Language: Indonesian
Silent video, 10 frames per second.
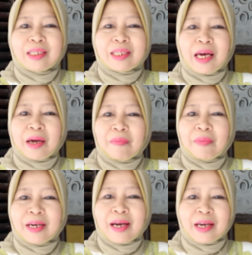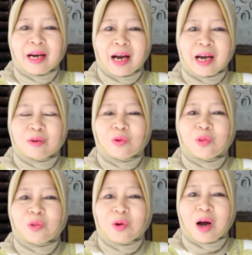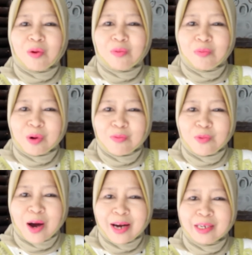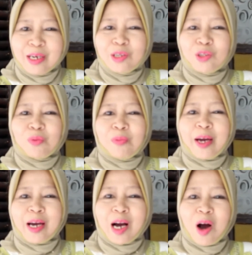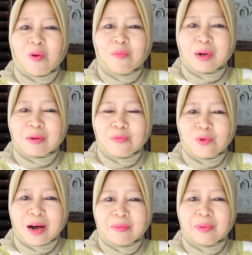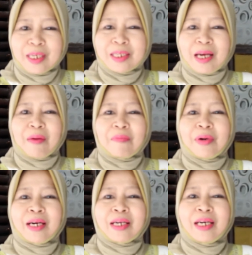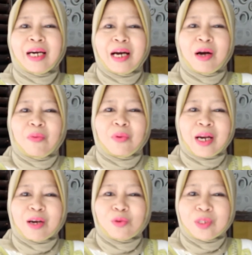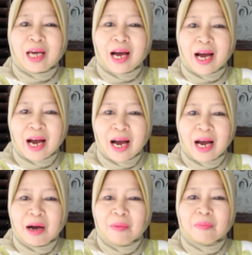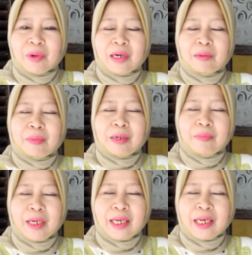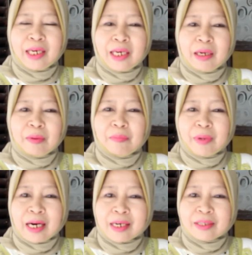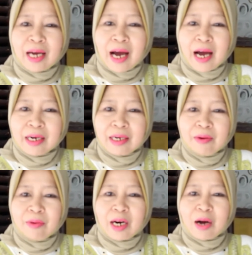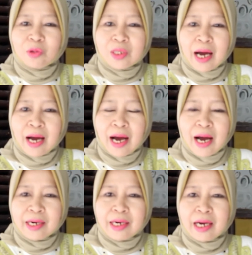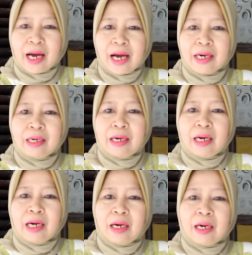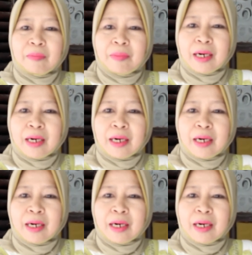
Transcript: saya berdayakan untuk kaum perempuan supaya kaum perempuan bisa berwirausaha memiliki pekerjaan wirausaha dengan e,